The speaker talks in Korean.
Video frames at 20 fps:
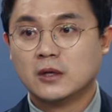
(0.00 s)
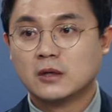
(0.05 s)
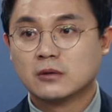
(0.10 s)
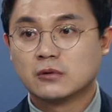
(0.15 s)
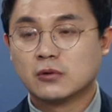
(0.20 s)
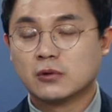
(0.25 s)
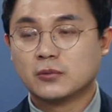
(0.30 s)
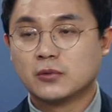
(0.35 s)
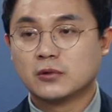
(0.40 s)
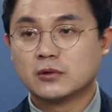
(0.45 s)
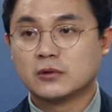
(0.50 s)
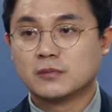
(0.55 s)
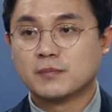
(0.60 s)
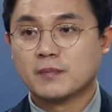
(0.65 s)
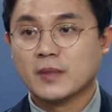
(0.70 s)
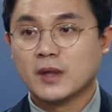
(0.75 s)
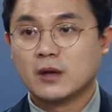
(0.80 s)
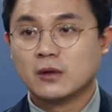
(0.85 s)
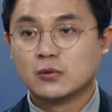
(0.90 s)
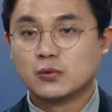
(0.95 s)
그러면은
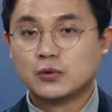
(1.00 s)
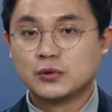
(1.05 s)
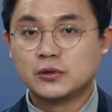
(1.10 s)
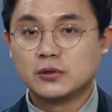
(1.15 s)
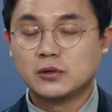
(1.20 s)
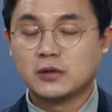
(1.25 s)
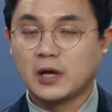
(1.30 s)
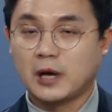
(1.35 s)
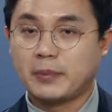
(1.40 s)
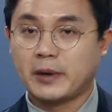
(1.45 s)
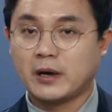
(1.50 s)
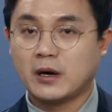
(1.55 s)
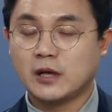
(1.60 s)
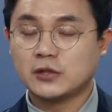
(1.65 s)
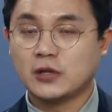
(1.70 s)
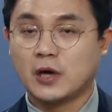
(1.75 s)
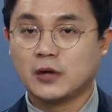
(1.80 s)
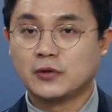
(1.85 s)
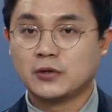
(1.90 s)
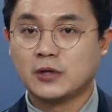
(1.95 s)
도시를 개발하지
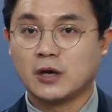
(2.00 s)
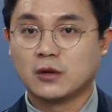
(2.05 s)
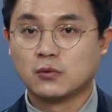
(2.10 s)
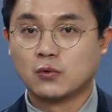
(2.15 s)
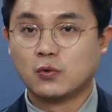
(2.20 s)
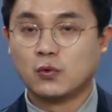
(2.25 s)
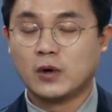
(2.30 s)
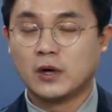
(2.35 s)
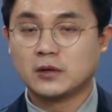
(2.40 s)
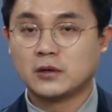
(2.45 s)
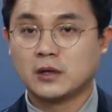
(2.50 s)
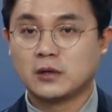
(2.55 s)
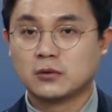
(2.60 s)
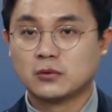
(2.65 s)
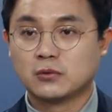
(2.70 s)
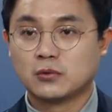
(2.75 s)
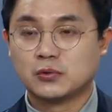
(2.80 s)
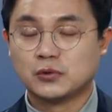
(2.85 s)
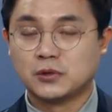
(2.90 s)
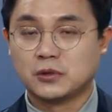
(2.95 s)
않냐 노후화된
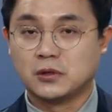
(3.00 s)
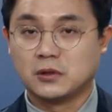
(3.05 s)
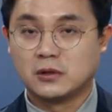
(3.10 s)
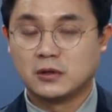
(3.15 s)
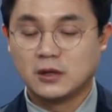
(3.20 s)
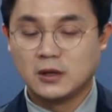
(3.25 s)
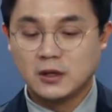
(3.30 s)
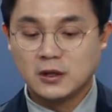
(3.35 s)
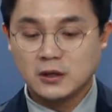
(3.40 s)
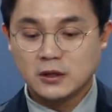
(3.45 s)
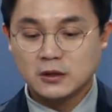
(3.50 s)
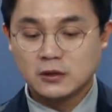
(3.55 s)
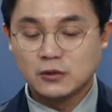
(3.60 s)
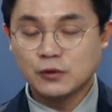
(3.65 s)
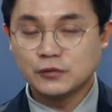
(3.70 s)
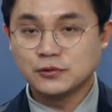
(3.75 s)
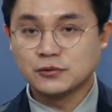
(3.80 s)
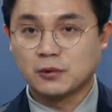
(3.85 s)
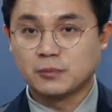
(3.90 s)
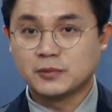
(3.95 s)
도시를 이럴
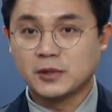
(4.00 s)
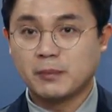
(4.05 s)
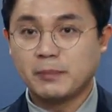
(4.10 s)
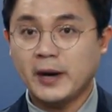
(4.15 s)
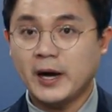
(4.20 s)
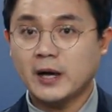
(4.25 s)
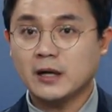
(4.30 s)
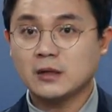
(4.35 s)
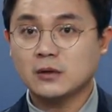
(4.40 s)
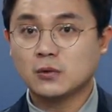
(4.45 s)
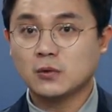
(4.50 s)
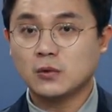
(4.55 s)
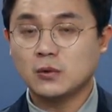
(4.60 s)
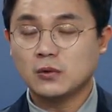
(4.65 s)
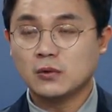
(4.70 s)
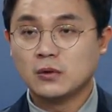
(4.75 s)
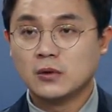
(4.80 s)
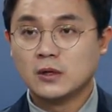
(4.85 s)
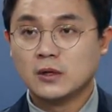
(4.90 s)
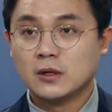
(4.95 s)
수는 없다. 파리도
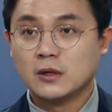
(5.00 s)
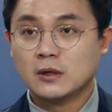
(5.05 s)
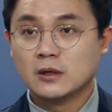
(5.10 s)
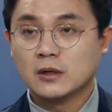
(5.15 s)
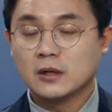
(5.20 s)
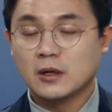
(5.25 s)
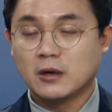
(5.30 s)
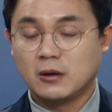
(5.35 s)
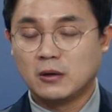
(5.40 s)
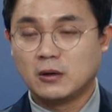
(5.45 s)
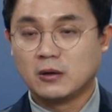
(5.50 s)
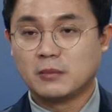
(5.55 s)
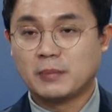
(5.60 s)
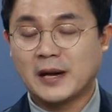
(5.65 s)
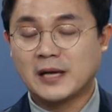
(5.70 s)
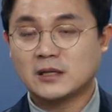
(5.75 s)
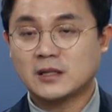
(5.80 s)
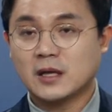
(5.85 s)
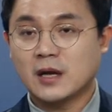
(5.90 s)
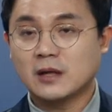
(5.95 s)
어,
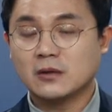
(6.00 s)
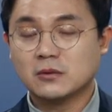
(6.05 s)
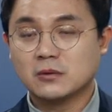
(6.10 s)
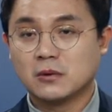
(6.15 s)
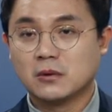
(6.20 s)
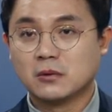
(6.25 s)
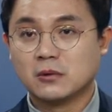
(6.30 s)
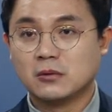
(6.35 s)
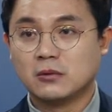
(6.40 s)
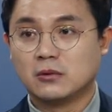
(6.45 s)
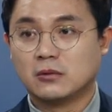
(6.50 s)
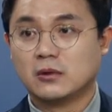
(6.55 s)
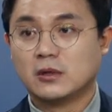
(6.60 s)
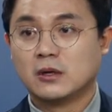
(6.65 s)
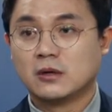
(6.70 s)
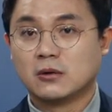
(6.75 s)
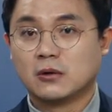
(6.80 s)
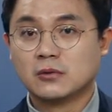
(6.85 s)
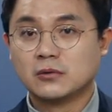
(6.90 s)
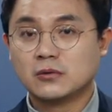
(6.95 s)
발달하는 거고
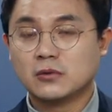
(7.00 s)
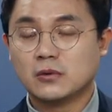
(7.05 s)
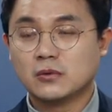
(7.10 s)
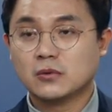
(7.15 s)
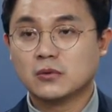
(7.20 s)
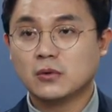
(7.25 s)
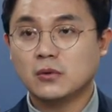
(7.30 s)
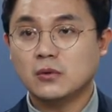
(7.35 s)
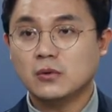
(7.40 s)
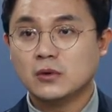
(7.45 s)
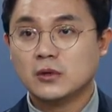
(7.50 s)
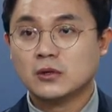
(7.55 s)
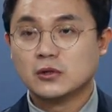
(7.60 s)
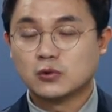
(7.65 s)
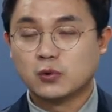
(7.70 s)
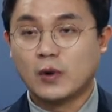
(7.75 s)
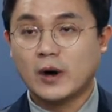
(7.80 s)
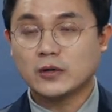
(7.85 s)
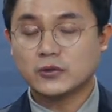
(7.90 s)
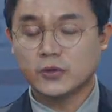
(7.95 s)
런던도
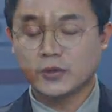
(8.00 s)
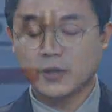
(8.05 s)
좋아져야